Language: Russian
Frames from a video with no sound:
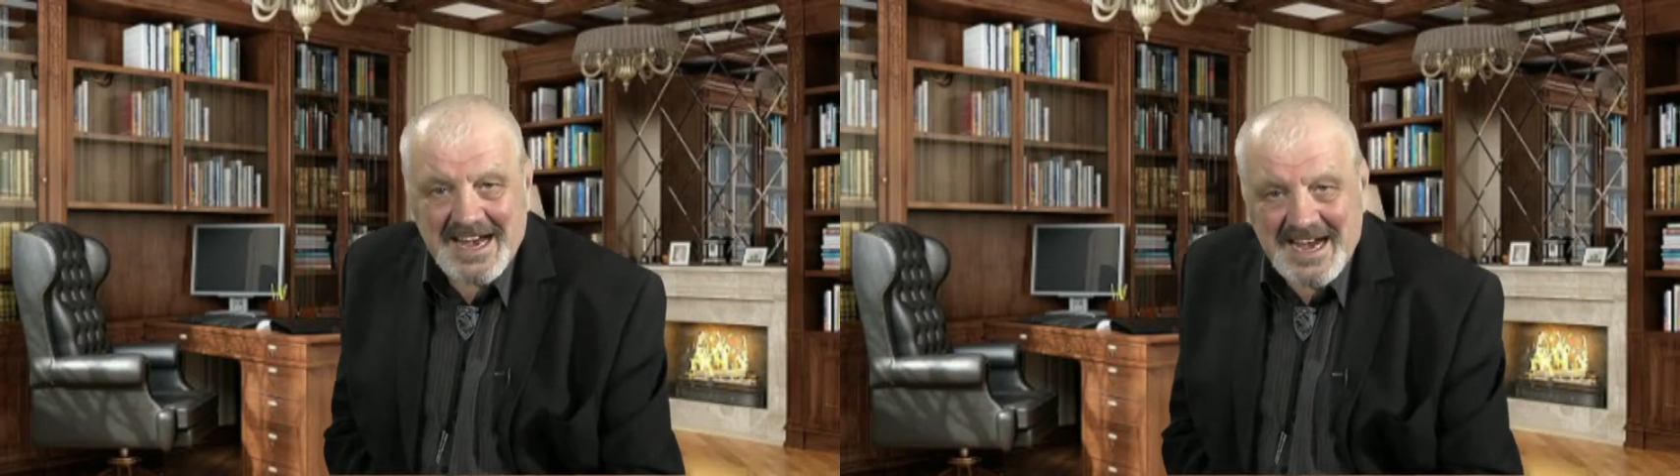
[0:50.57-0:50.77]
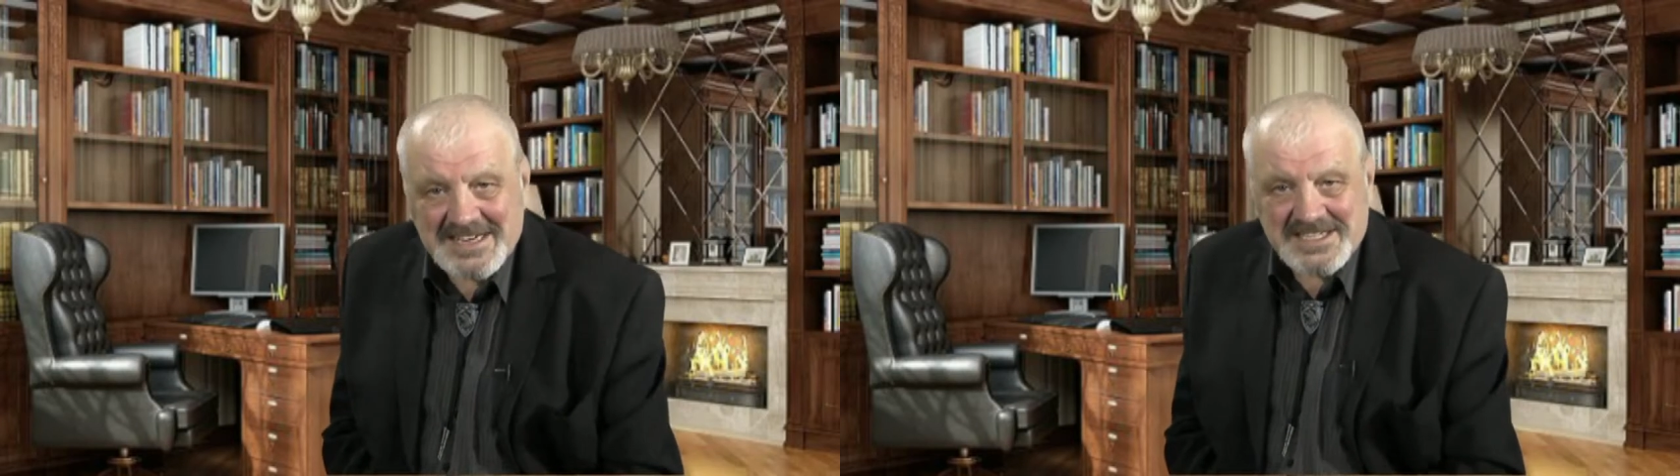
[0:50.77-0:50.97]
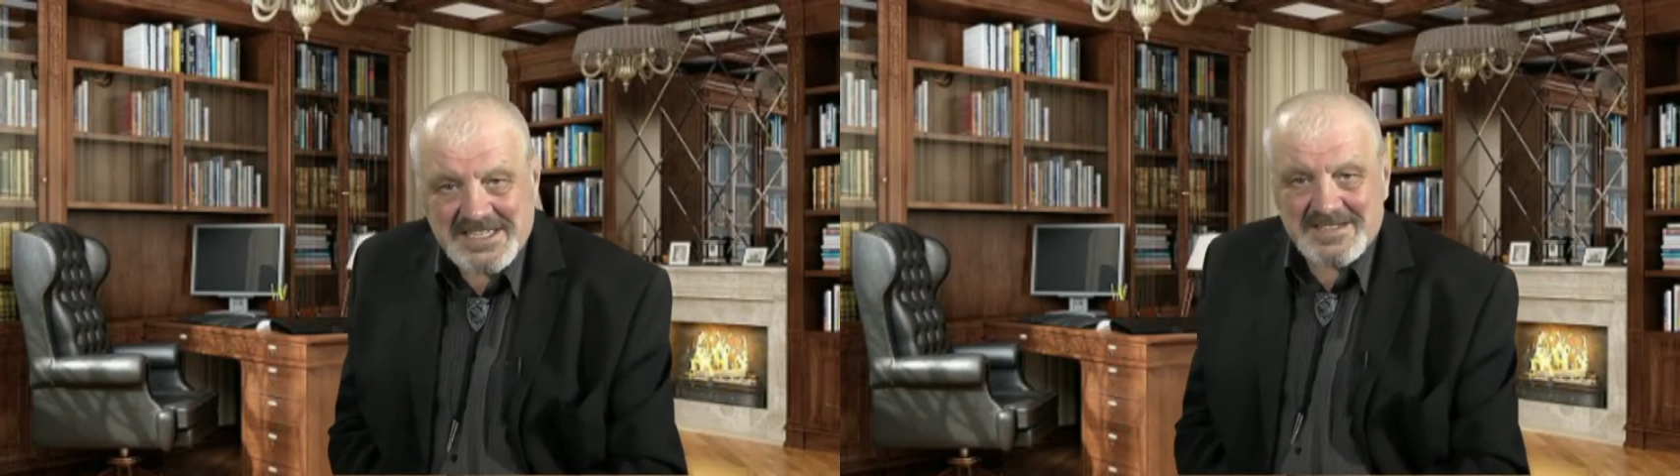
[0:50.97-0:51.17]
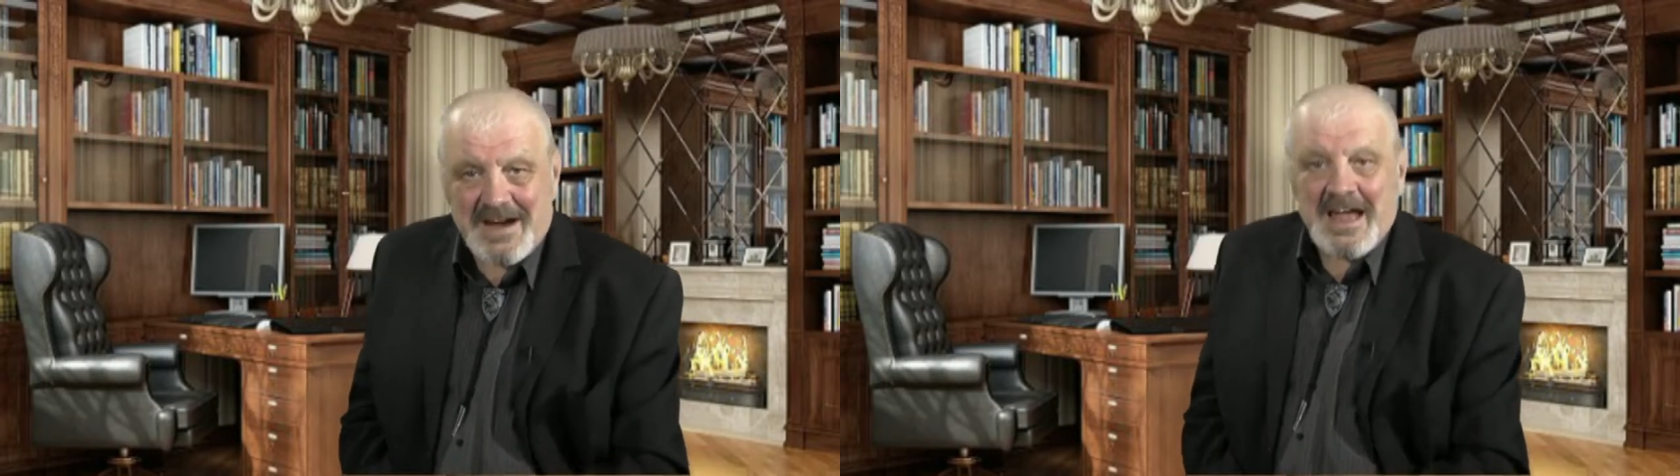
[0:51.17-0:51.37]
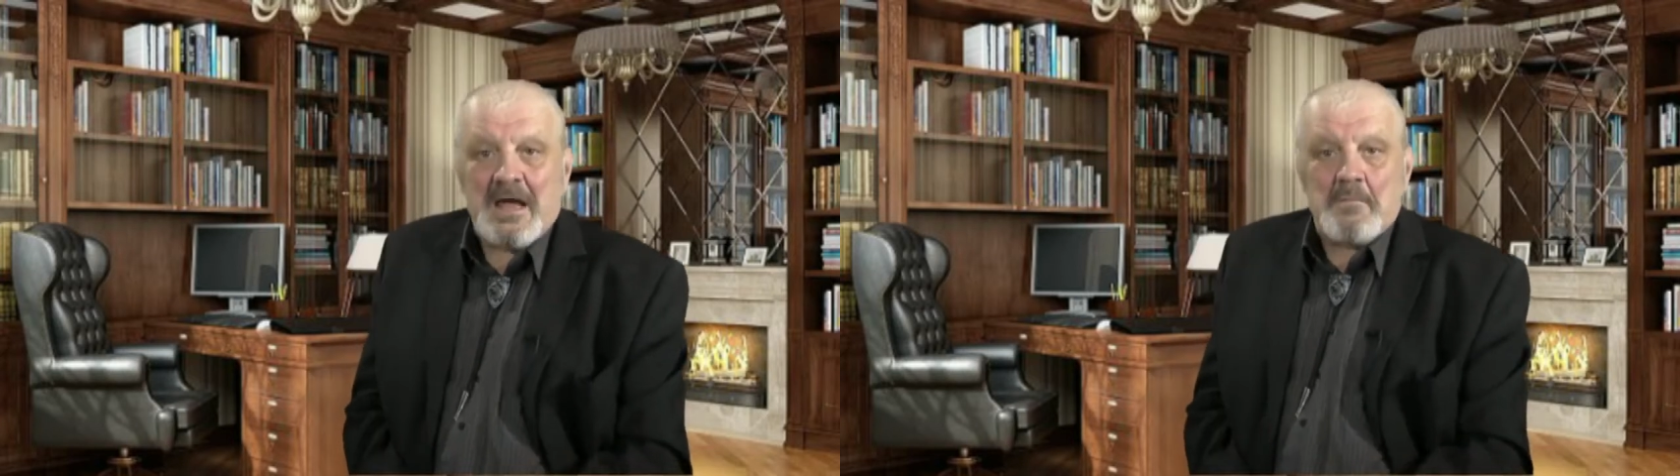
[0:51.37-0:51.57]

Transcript: качества,